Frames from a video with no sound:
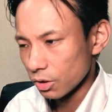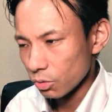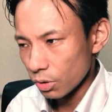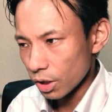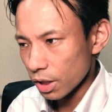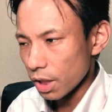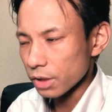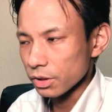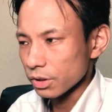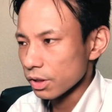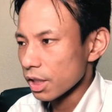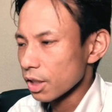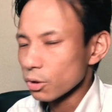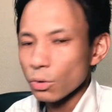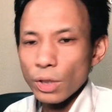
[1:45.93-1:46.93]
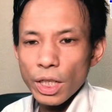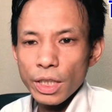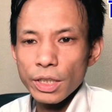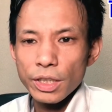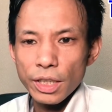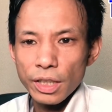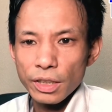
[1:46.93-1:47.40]
それが
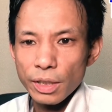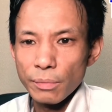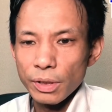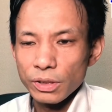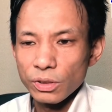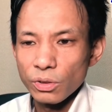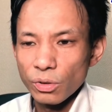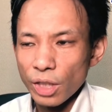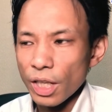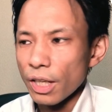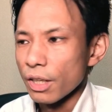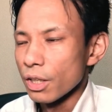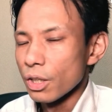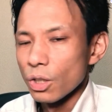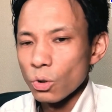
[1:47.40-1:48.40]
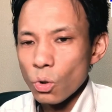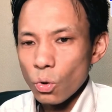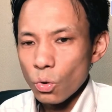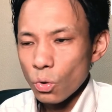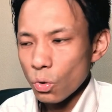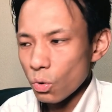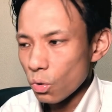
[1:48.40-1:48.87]
スタートラインになってますので
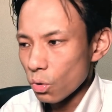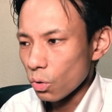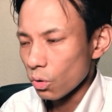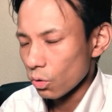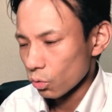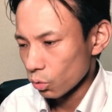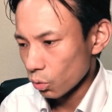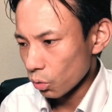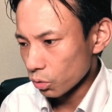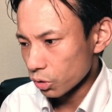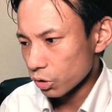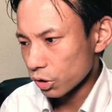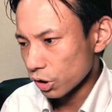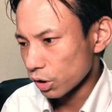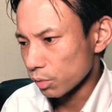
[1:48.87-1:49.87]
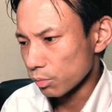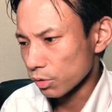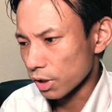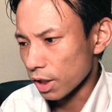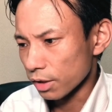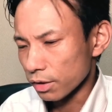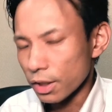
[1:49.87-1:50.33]
ここをどっちに
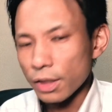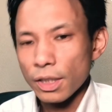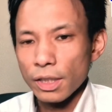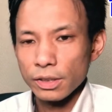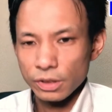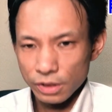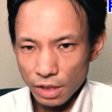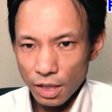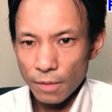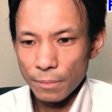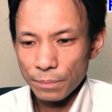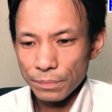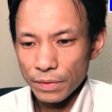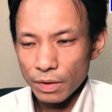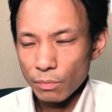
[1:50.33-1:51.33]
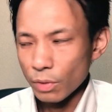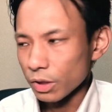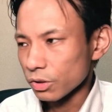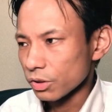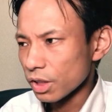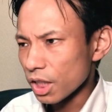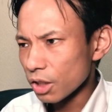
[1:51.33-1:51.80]
向かって立つかま
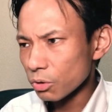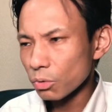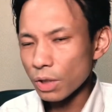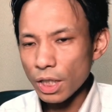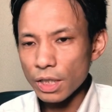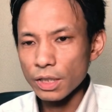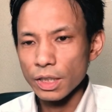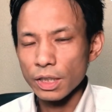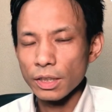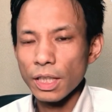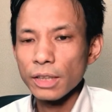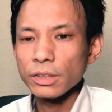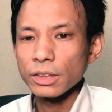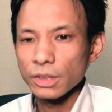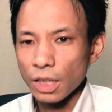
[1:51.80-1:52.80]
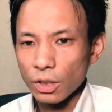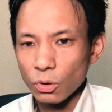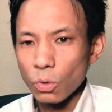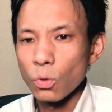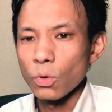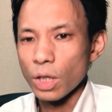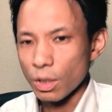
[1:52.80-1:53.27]
あ、スタートラインに立つか
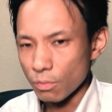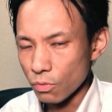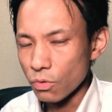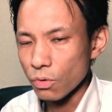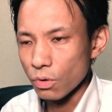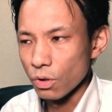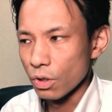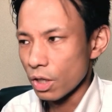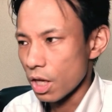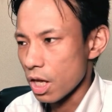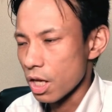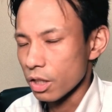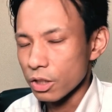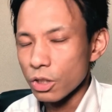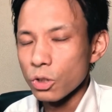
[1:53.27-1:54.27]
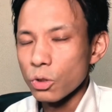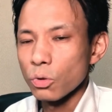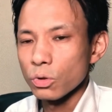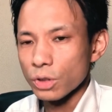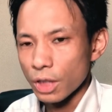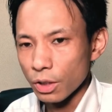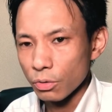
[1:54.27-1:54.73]
どうかも、え二
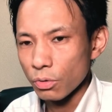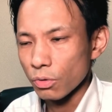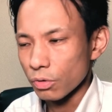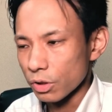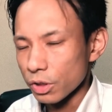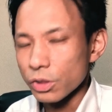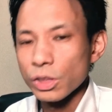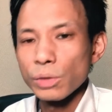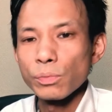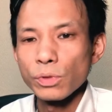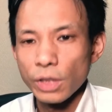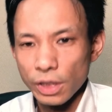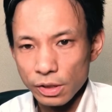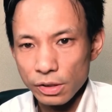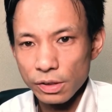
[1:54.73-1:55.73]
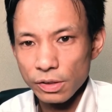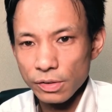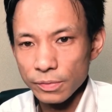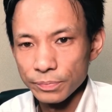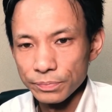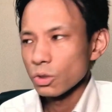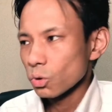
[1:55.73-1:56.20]
極化の一部です
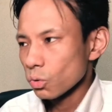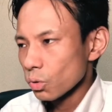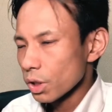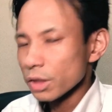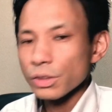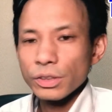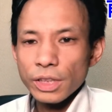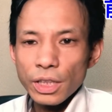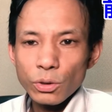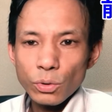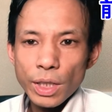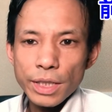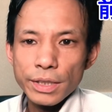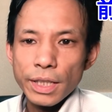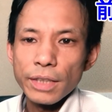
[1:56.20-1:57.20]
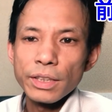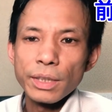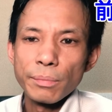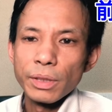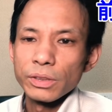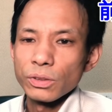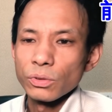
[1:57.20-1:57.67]
そこがスタートラインになっ
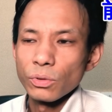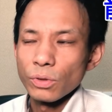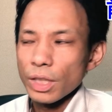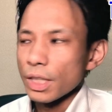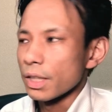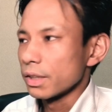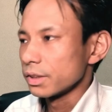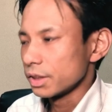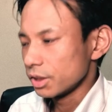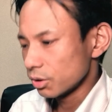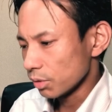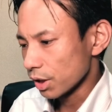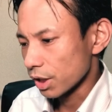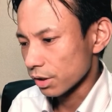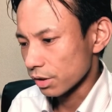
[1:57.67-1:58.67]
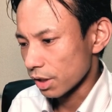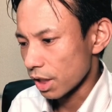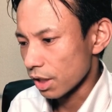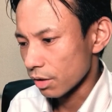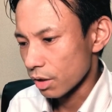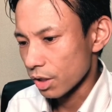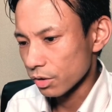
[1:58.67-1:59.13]
てますので実はです
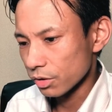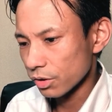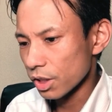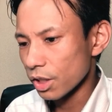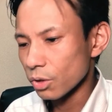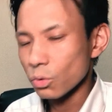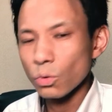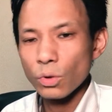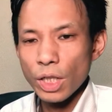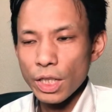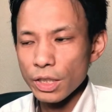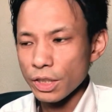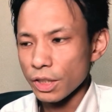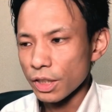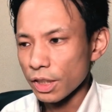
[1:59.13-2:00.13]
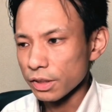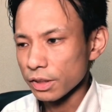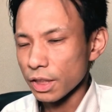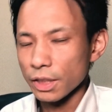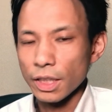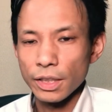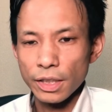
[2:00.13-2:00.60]
ねスタートラインに立つ
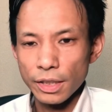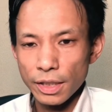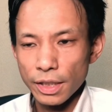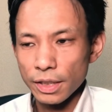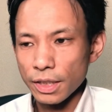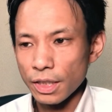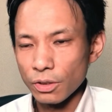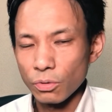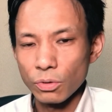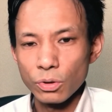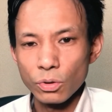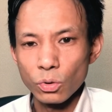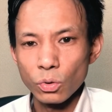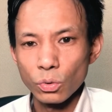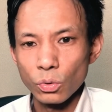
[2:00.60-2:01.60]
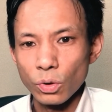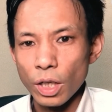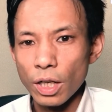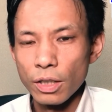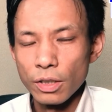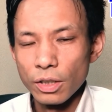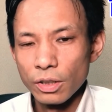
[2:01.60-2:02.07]
か立たないかということ
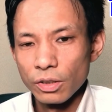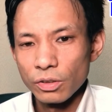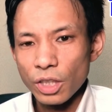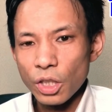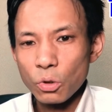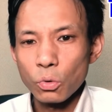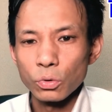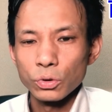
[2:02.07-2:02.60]
が結